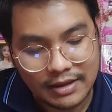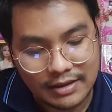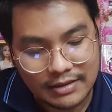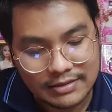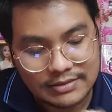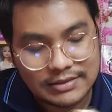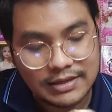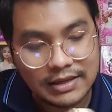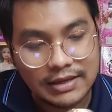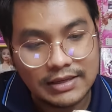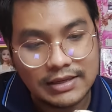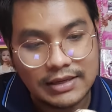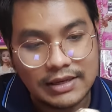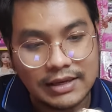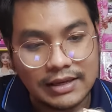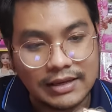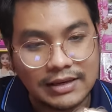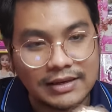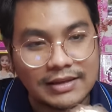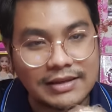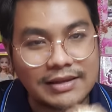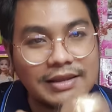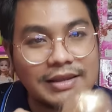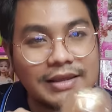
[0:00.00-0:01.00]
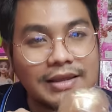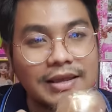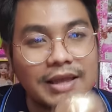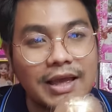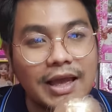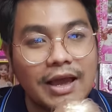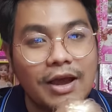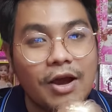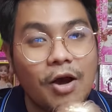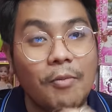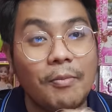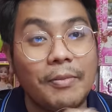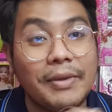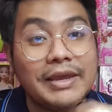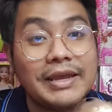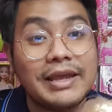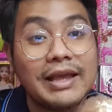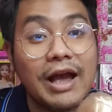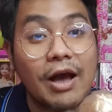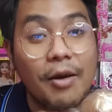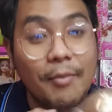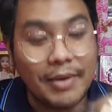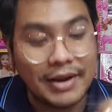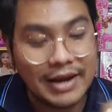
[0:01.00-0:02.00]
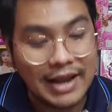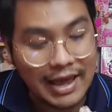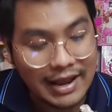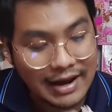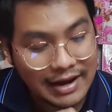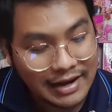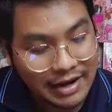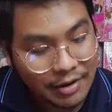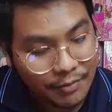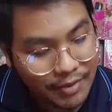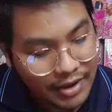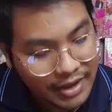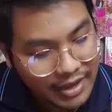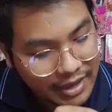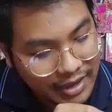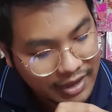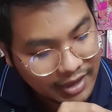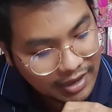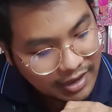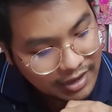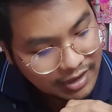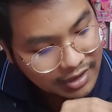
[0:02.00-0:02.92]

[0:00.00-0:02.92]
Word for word: เสื้อยีนอ่ะคอมเมนต์กันเข้ามาได้เลยนะว่าเอ๊